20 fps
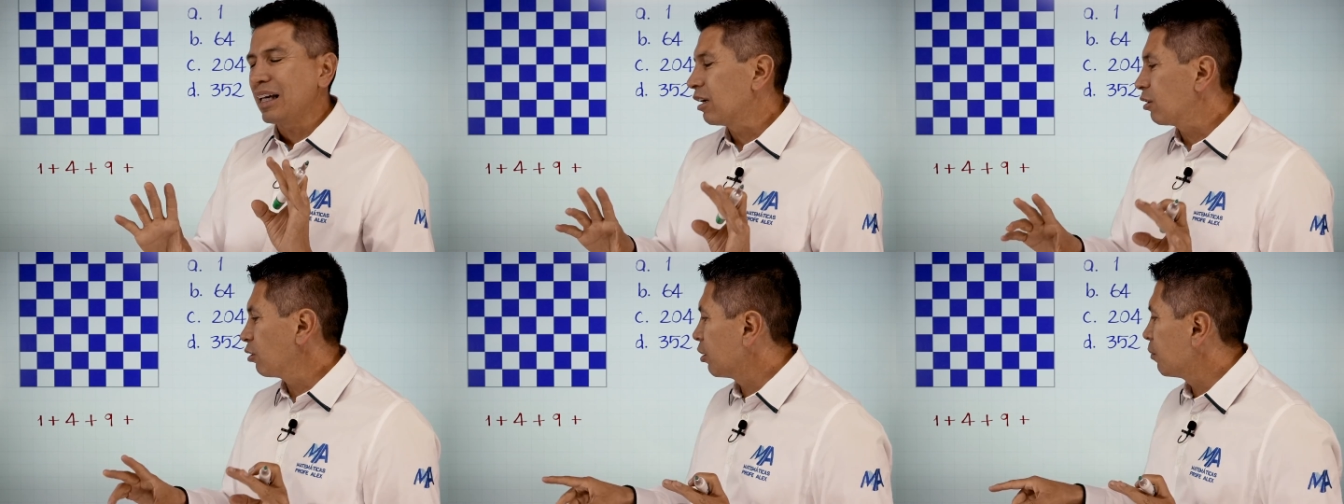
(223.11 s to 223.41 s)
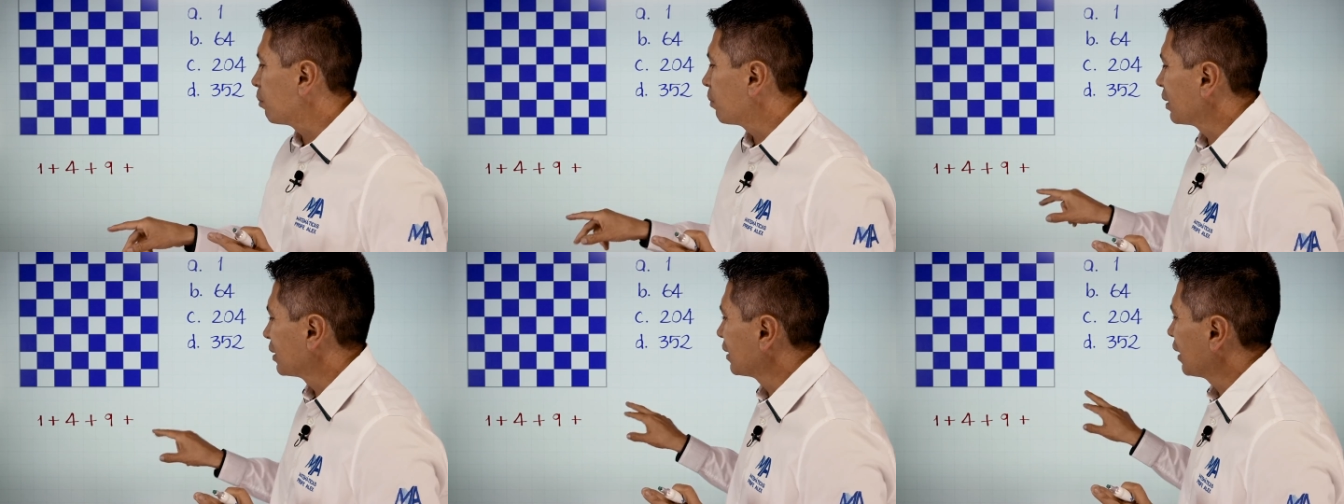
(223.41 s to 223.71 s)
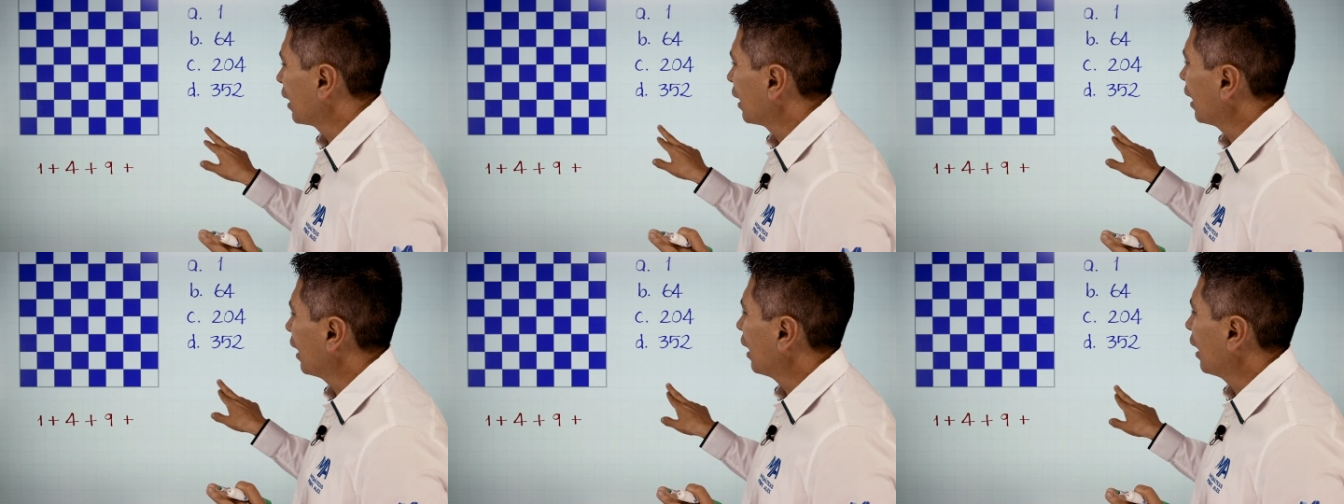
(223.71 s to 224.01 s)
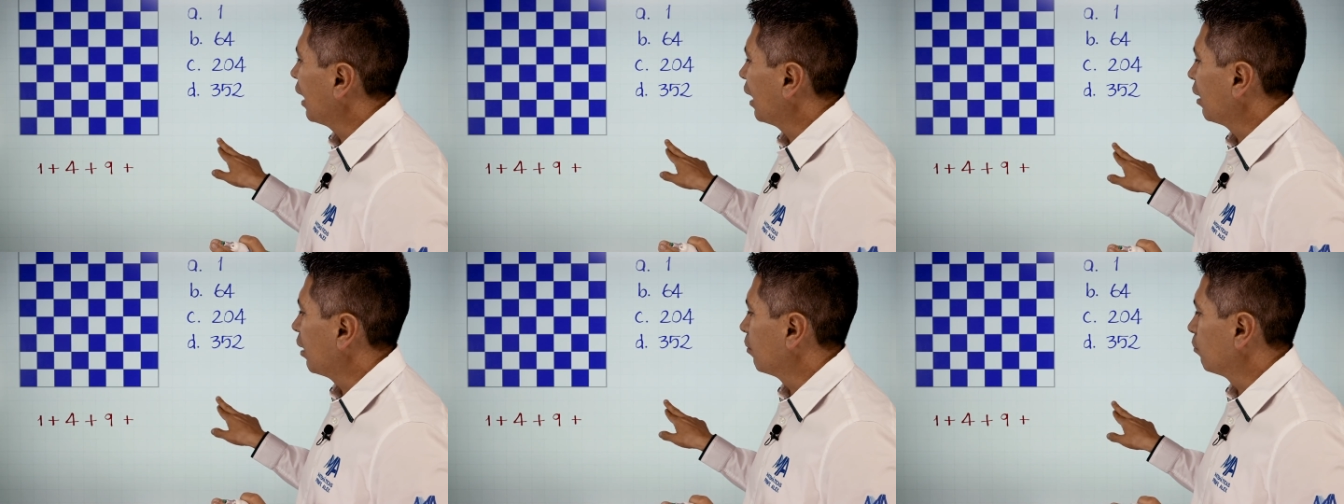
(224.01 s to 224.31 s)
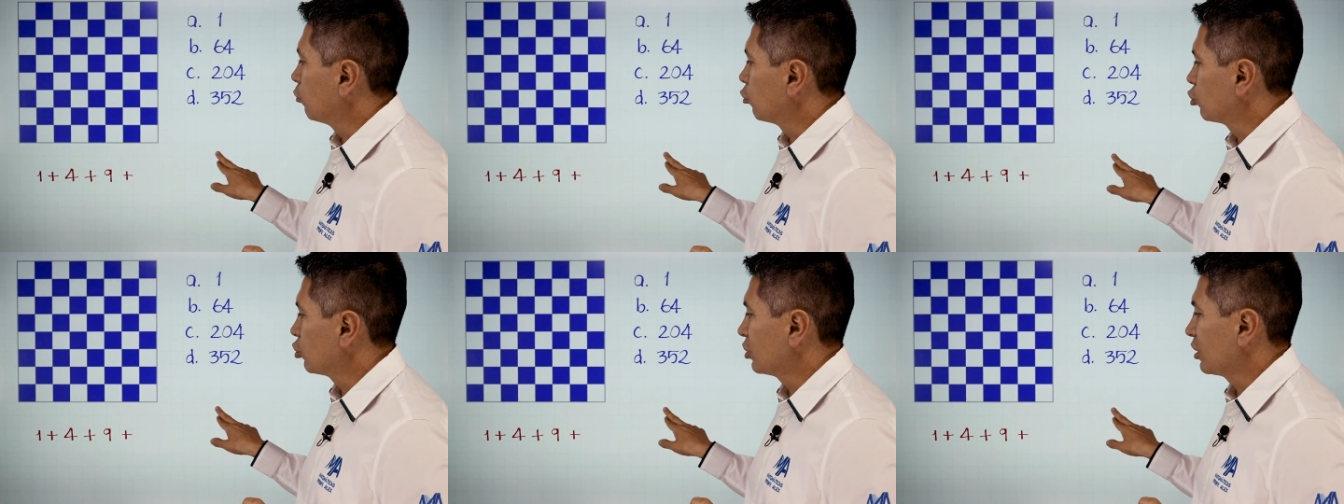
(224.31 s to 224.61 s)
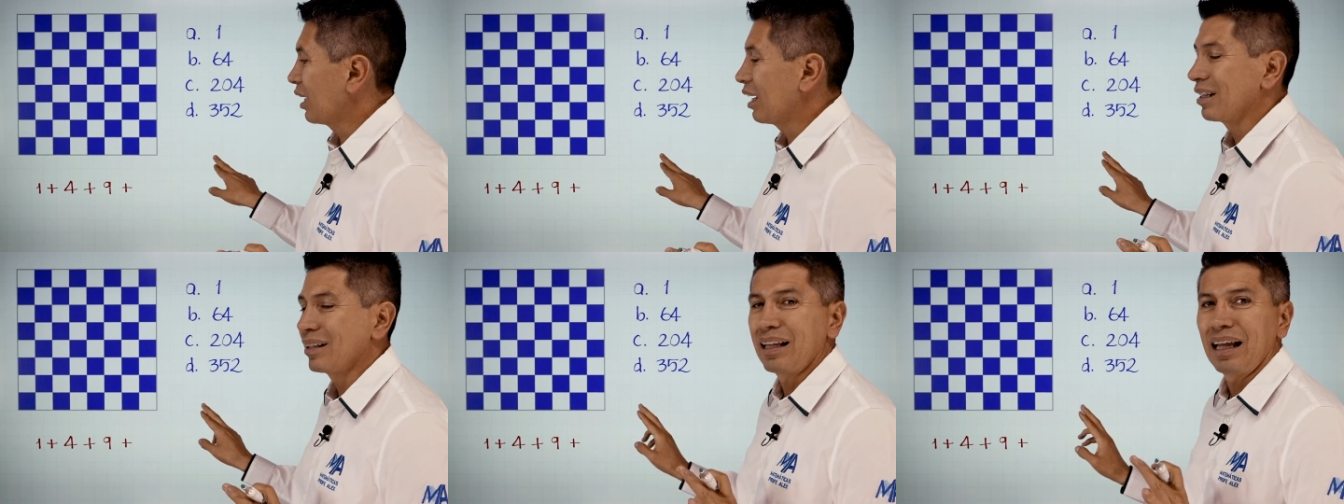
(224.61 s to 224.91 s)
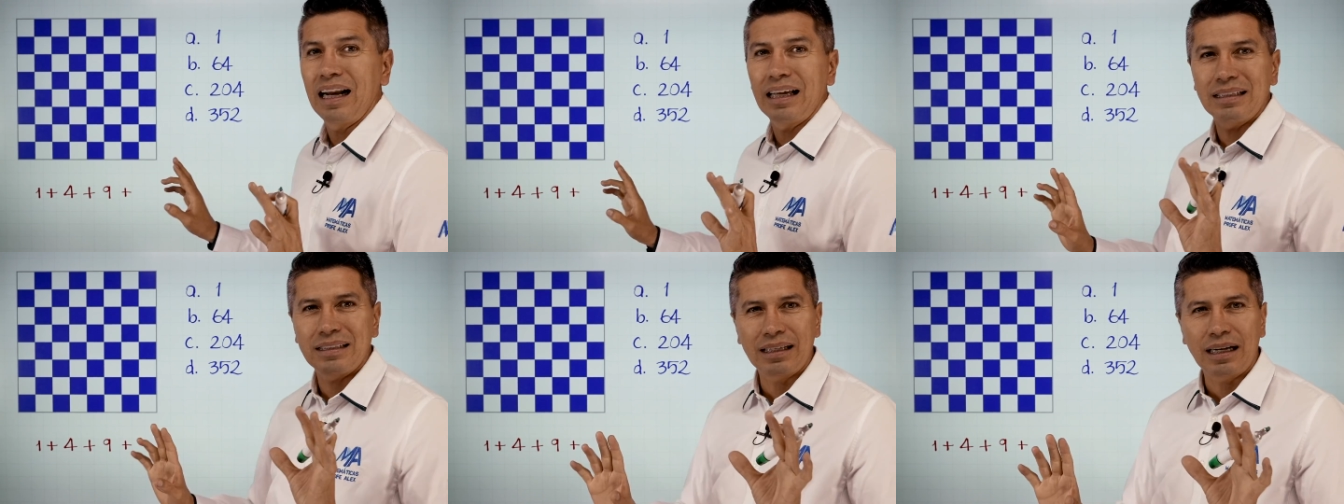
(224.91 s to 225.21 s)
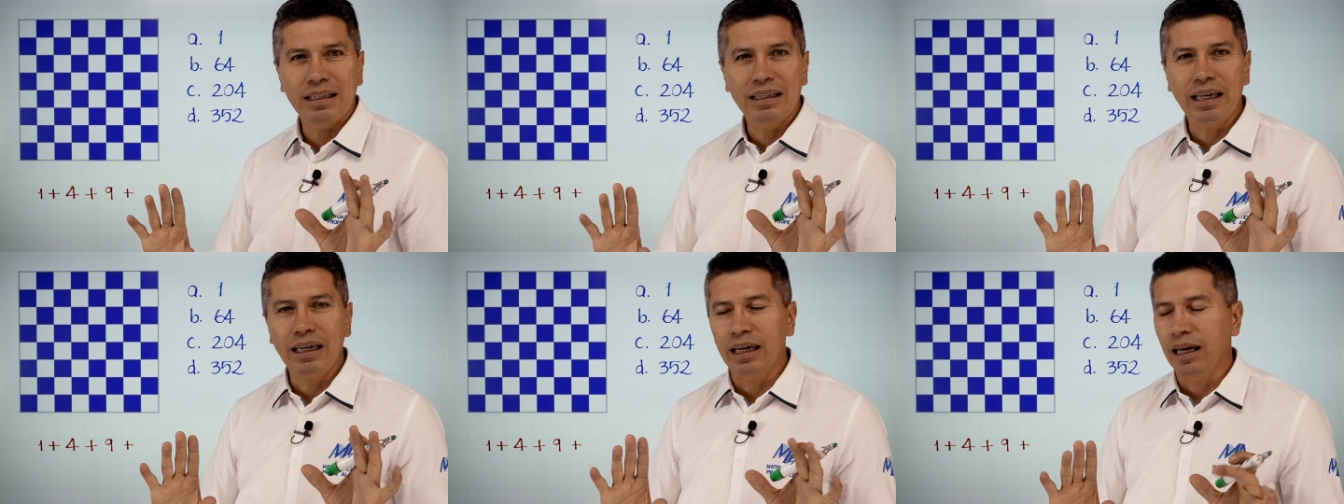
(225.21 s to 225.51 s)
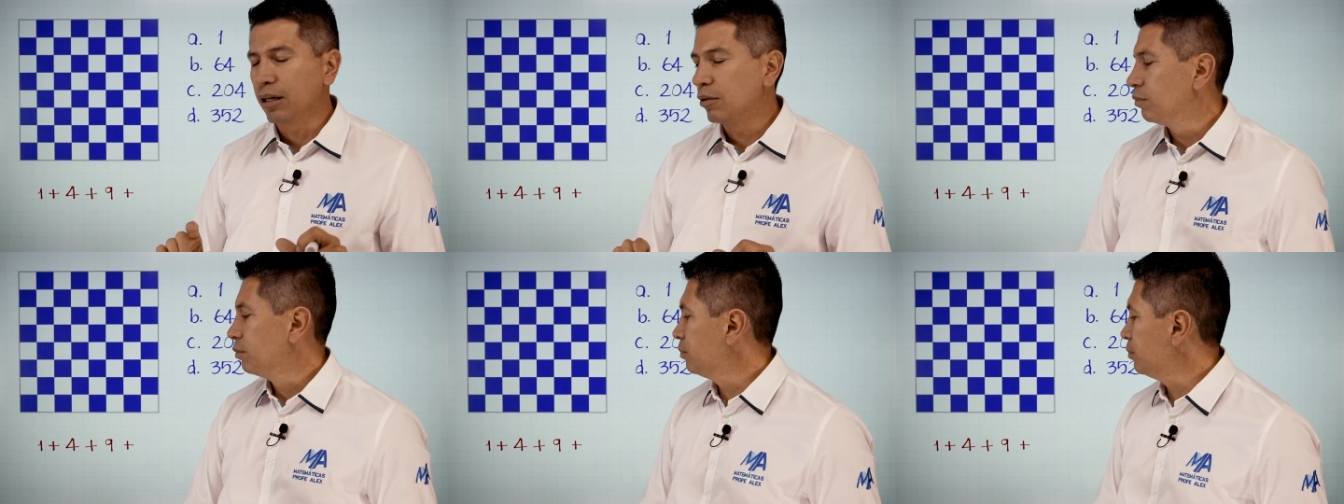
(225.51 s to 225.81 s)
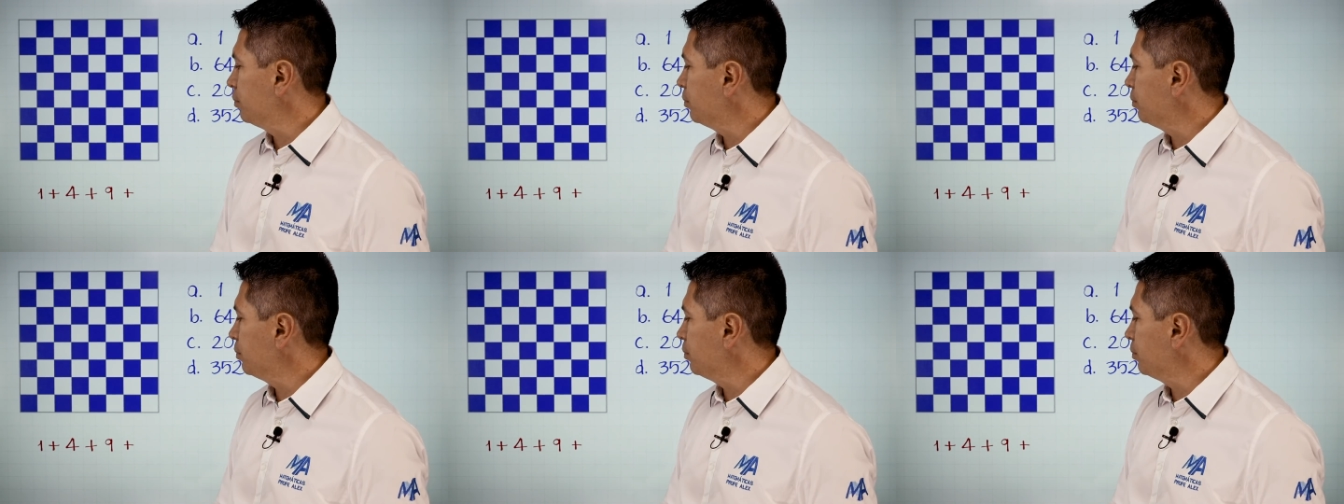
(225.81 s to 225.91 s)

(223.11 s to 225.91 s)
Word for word: quiero empezar a, mostrarte la estrategia.